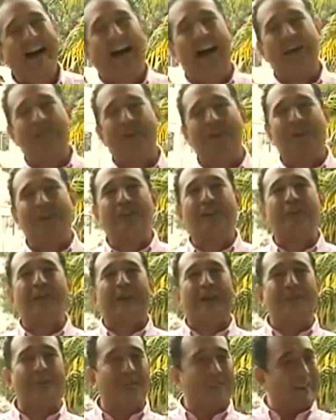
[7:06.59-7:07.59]
Amigos,
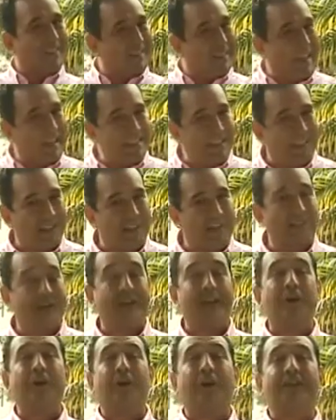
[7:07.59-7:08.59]
esperamos que se hayan
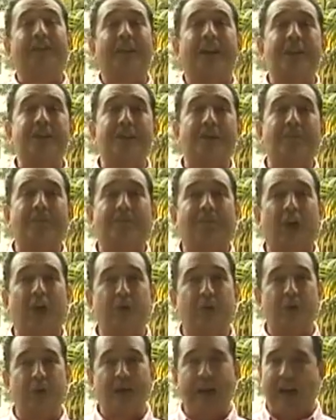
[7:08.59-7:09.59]
divertido, que se la hayan
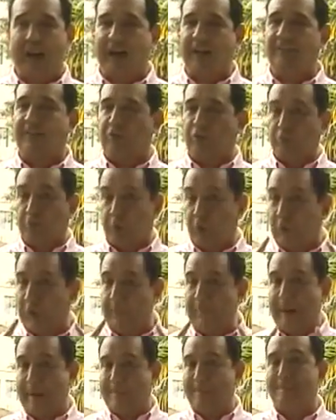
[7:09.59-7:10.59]
pasado muy bien en este su
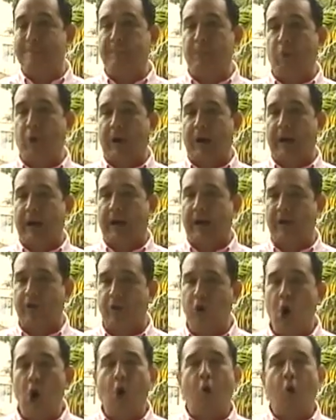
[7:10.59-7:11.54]
programa Moralejas.